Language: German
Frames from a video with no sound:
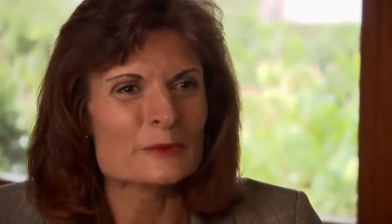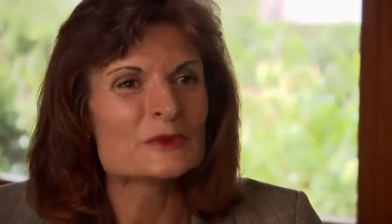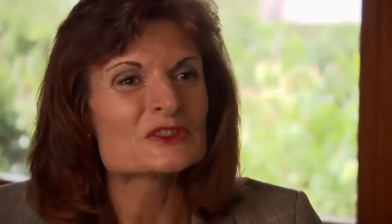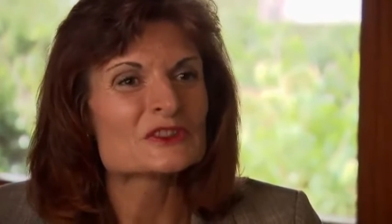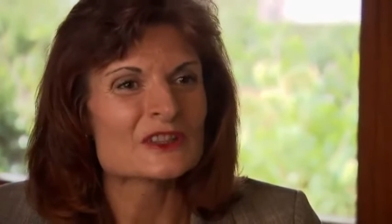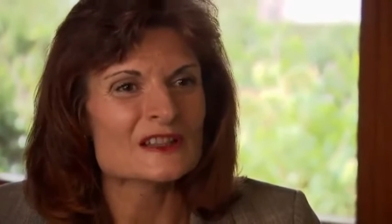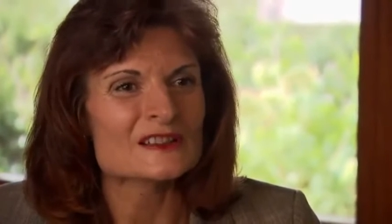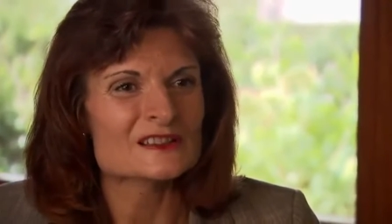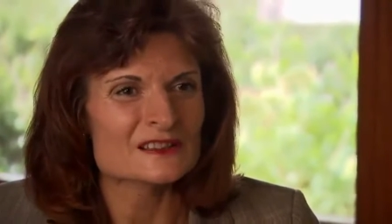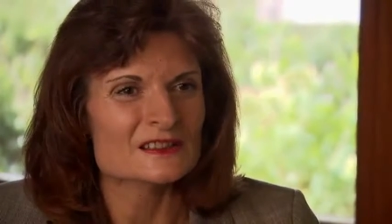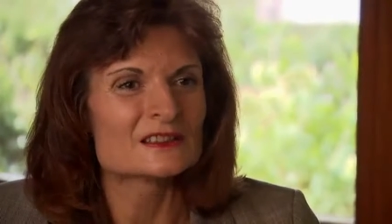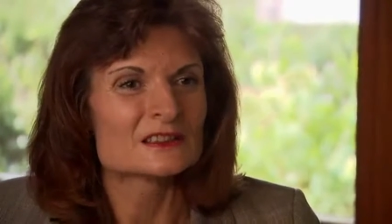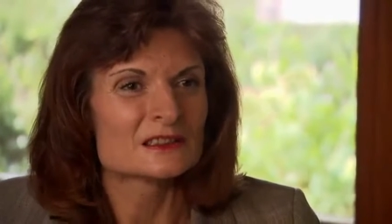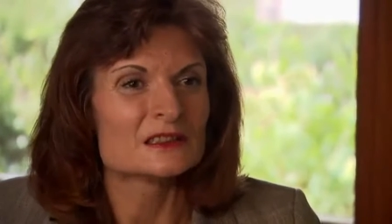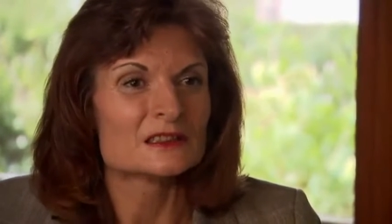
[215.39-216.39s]
Wir müssen das
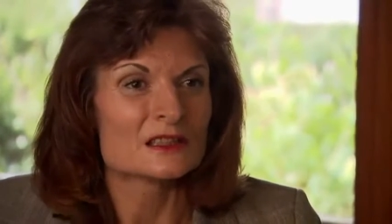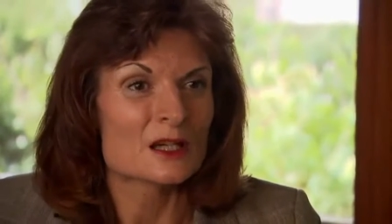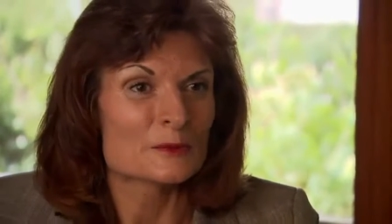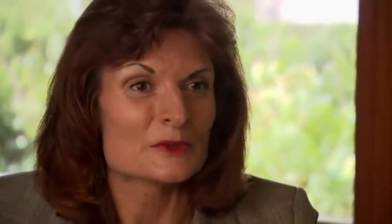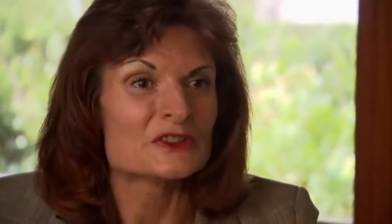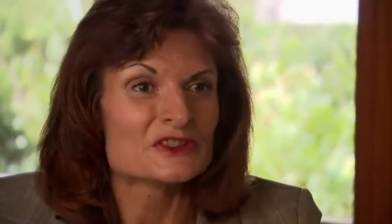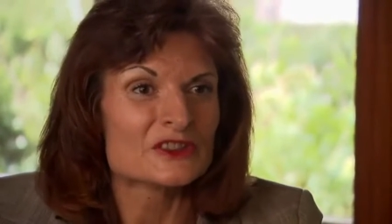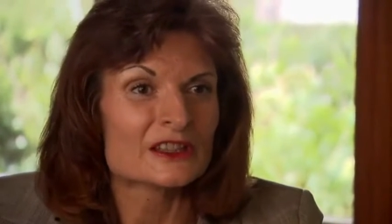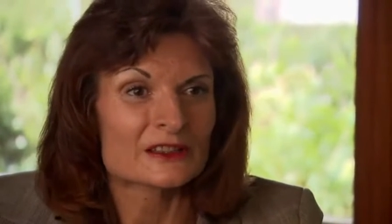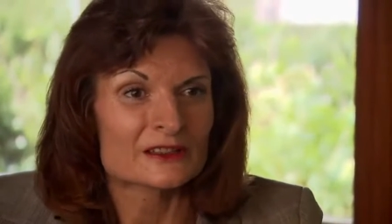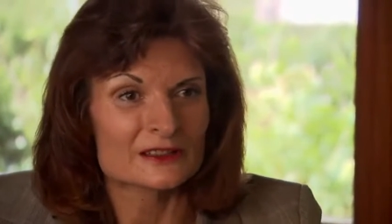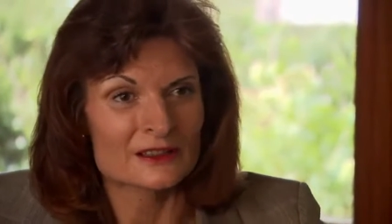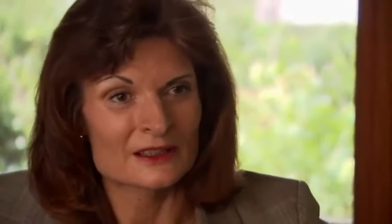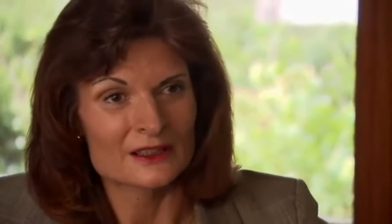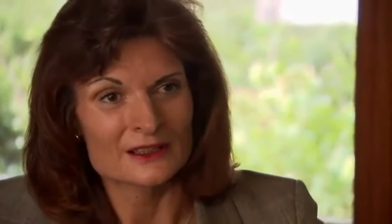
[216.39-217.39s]

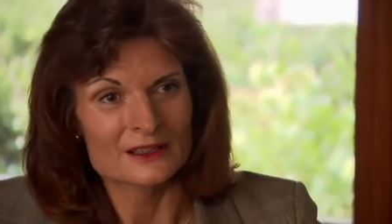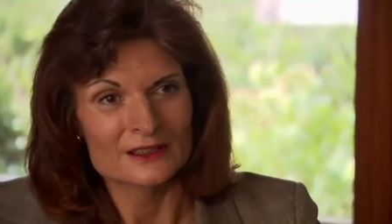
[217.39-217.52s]
dynamisieren.